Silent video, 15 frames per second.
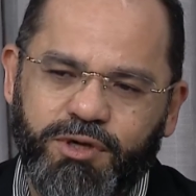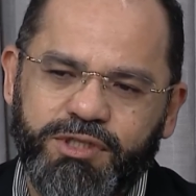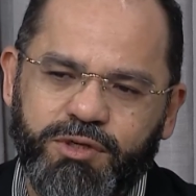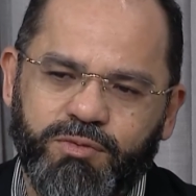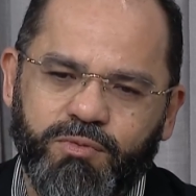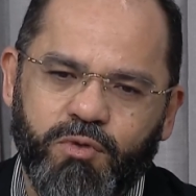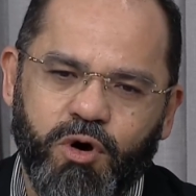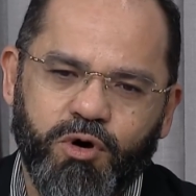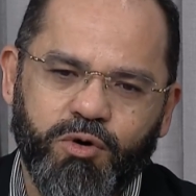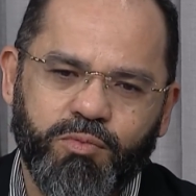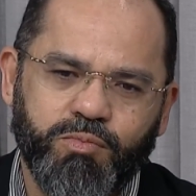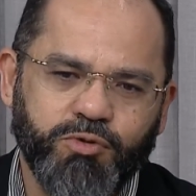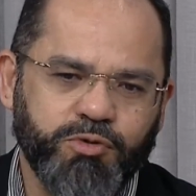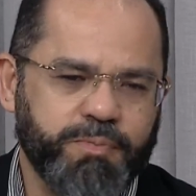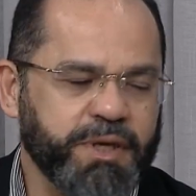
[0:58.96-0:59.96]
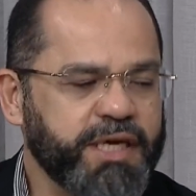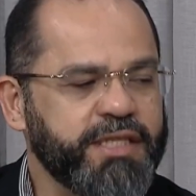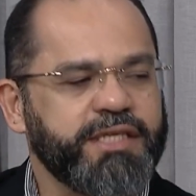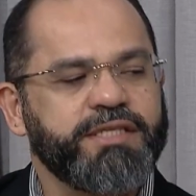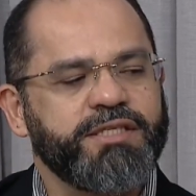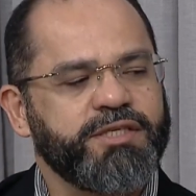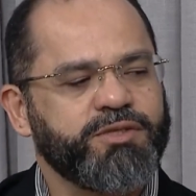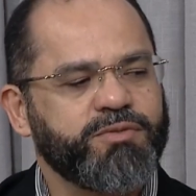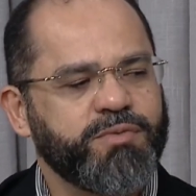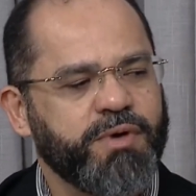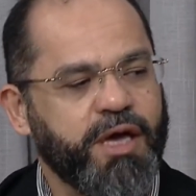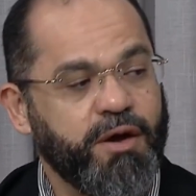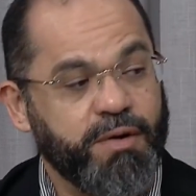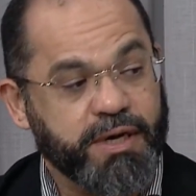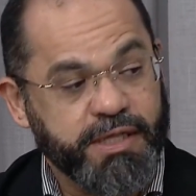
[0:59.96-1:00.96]
é um órgão muito pequenininho,
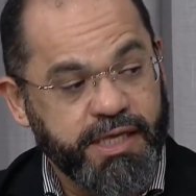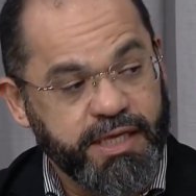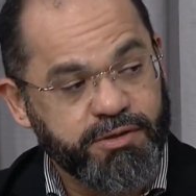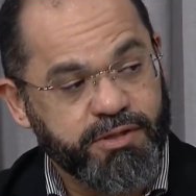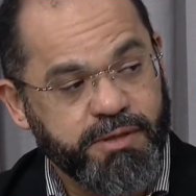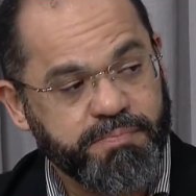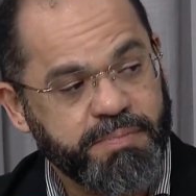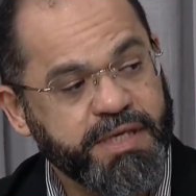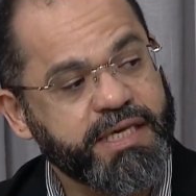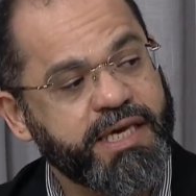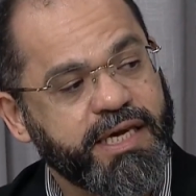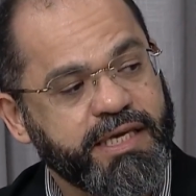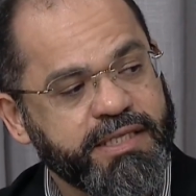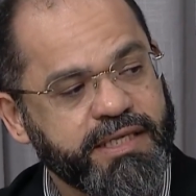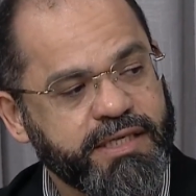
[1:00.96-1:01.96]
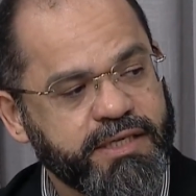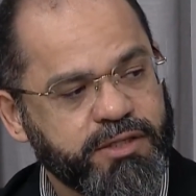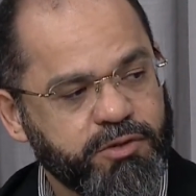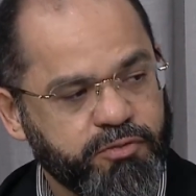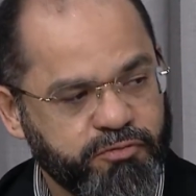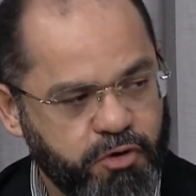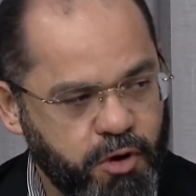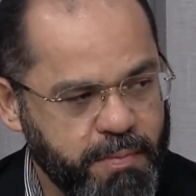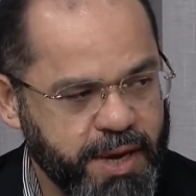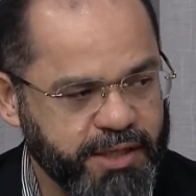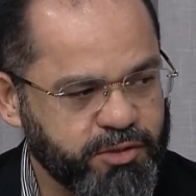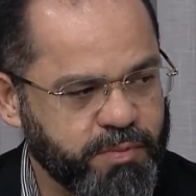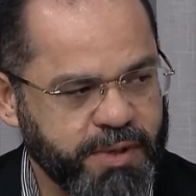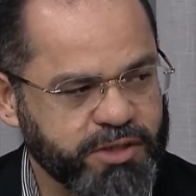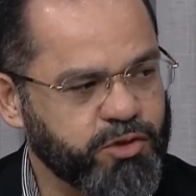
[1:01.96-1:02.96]
é uma glândula pequena, no
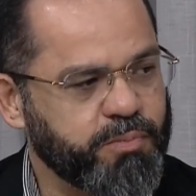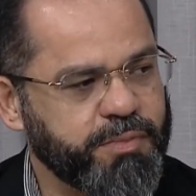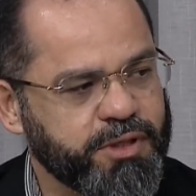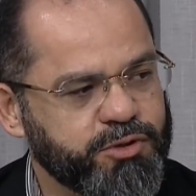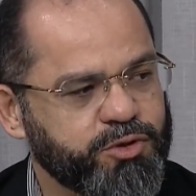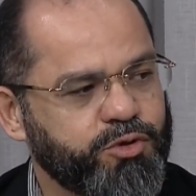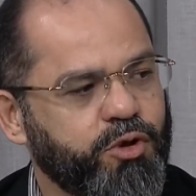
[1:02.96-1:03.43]
formato mais ou menos de uma